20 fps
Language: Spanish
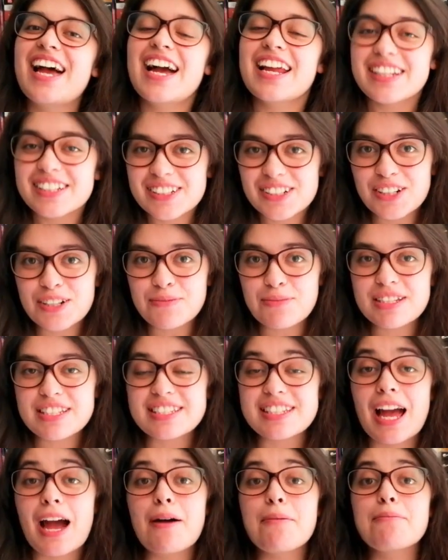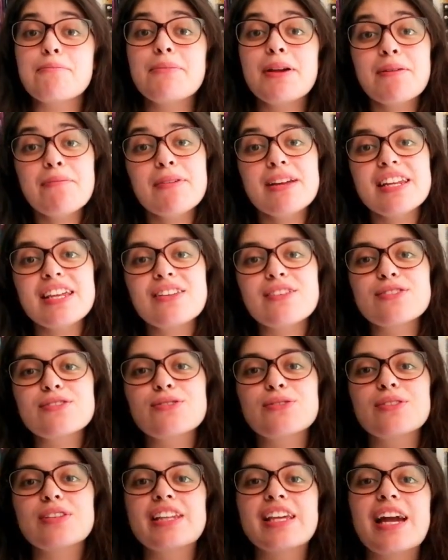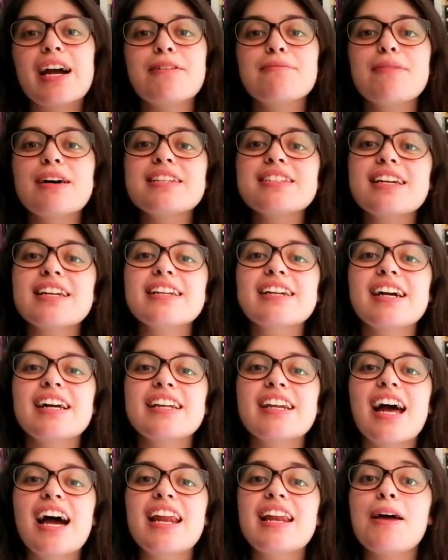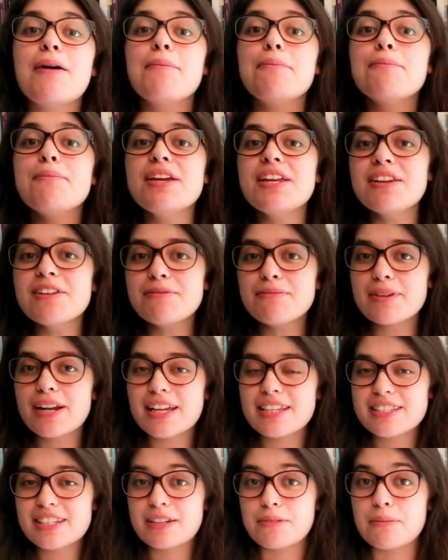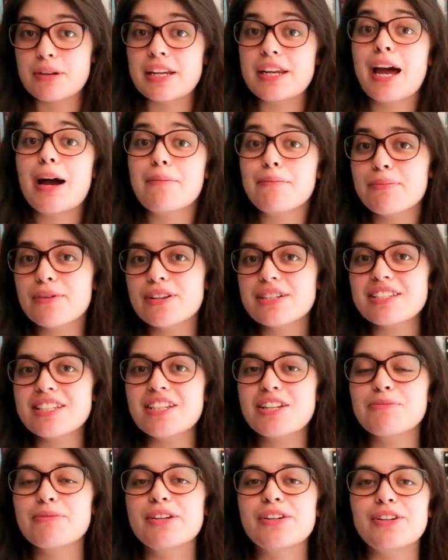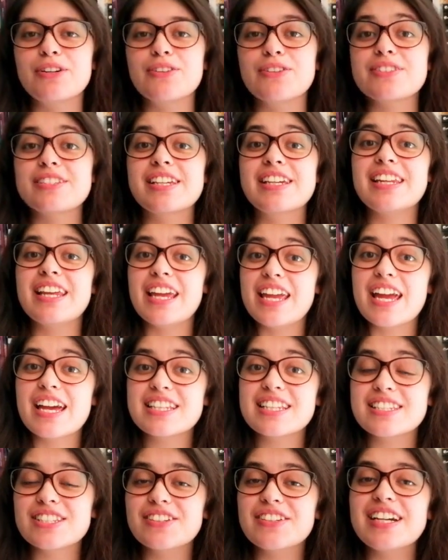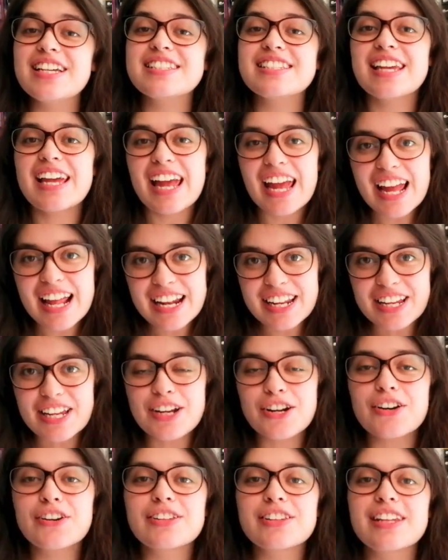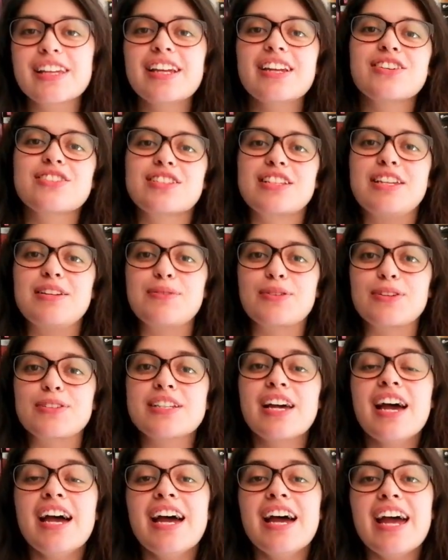tal? ¿Cómo están? Bienvenidos un día más al canal. Mi nombre es Jimena, por si no me conocen, y esto es El Rincón de los Libros.